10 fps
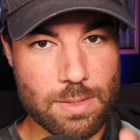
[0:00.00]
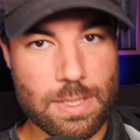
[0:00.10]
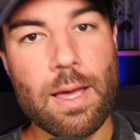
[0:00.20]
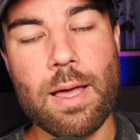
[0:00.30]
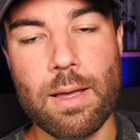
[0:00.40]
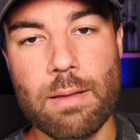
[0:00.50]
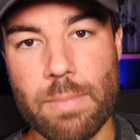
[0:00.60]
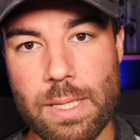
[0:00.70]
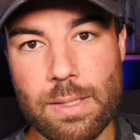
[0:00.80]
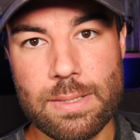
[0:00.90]
c'est rare, hein,
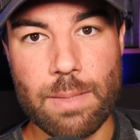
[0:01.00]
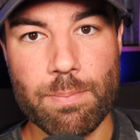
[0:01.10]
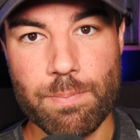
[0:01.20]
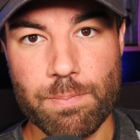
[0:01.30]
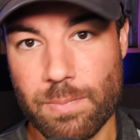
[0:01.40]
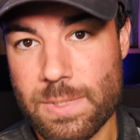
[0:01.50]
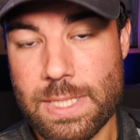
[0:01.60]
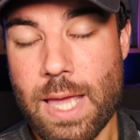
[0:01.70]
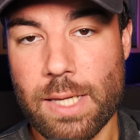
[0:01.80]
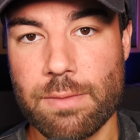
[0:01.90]
mais ça
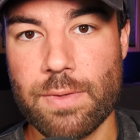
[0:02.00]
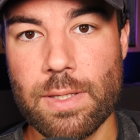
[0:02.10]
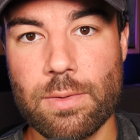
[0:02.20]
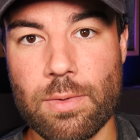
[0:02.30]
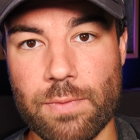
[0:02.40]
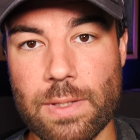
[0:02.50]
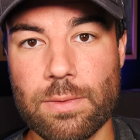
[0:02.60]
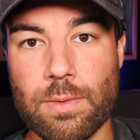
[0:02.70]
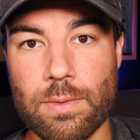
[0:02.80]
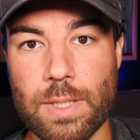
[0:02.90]
s'est arrivé qu'en
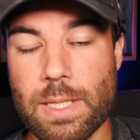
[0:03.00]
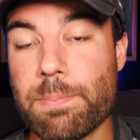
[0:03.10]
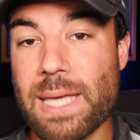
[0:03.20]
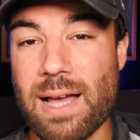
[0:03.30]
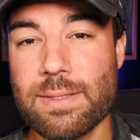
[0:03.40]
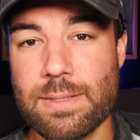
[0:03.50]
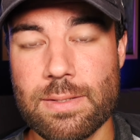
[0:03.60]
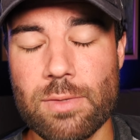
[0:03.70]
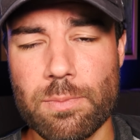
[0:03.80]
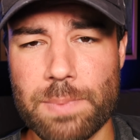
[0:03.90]
fait, euh, il y a des pirates,
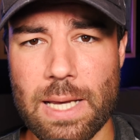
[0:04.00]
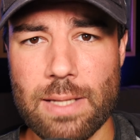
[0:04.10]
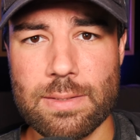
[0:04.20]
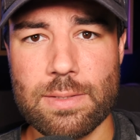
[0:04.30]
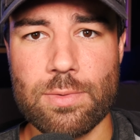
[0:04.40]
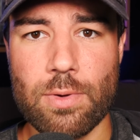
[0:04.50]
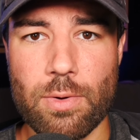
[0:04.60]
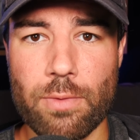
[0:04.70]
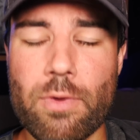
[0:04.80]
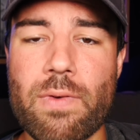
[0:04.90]
cette sorte de pirates
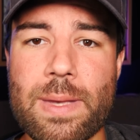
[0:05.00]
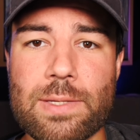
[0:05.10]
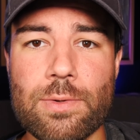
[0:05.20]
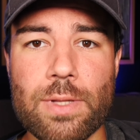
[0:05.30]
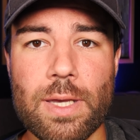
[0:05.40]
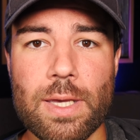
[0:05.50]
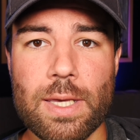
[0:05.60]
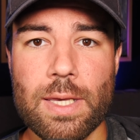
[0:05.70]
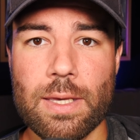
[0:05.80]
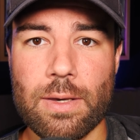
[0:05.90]
sur le fleuve Amazon,
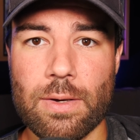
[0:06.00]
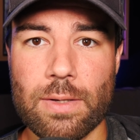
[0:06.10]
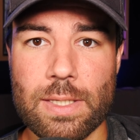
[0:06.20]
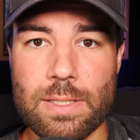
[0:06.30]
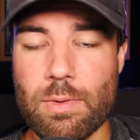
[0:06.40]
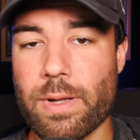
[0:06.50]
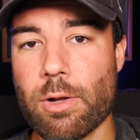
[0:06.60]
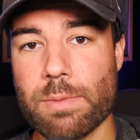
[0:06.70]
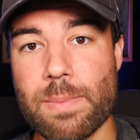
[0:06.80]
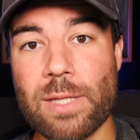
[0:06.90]
euh, qui sont
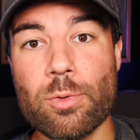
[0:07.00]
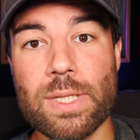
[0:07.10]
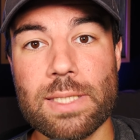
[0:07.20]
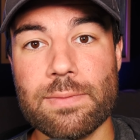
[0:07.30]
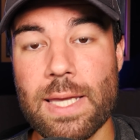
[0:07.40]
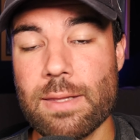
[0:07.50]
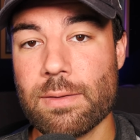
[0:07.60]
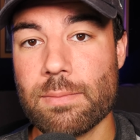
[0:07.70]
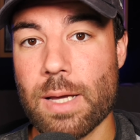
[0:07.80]
avec leur petit bateau et qui viennent